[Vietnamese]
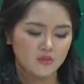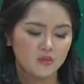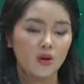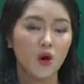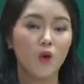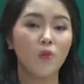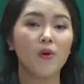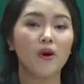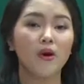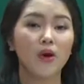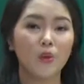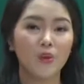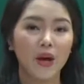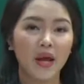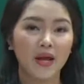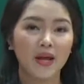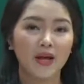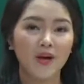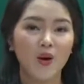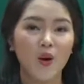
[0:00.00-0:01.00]
câu mở đầu
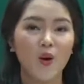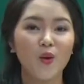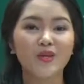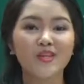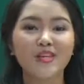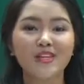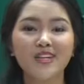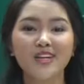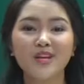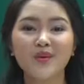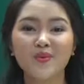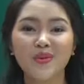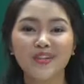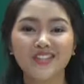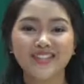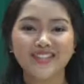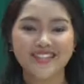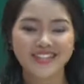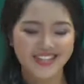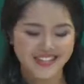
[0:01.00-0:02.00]
này có những
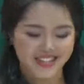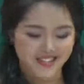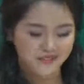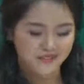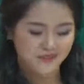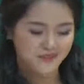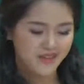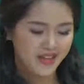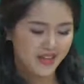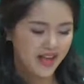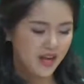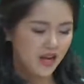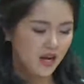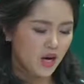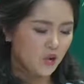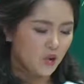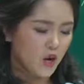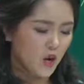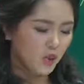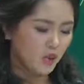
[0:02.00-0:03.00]
keywords gì
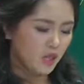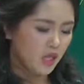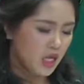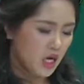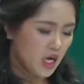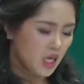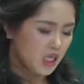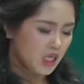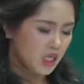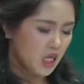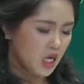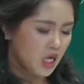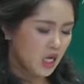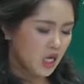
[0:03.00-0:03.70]
Câu đầu tiên,